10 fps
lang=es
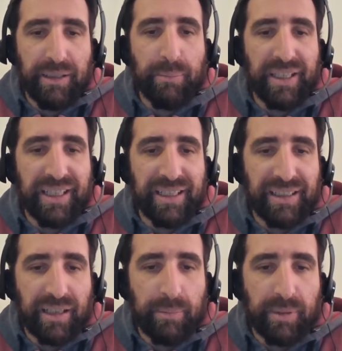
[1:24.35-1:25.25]

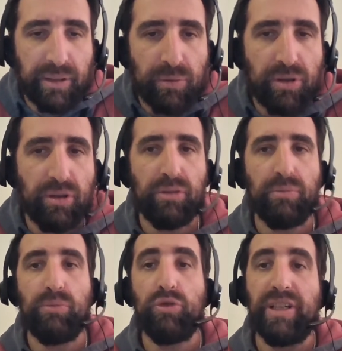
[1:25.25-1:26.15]
inmediata
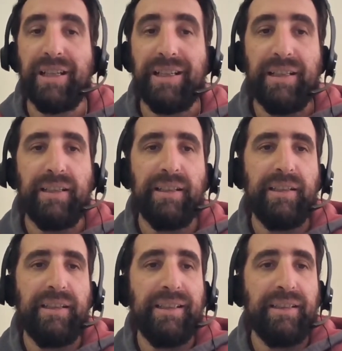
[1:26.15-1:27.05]
repercusión, mucha,
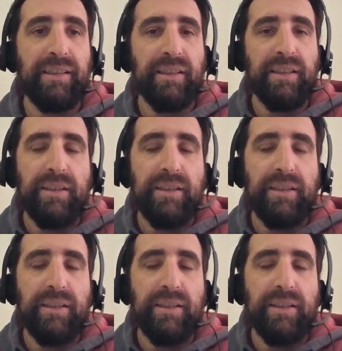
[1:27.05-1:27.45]
eh, eh,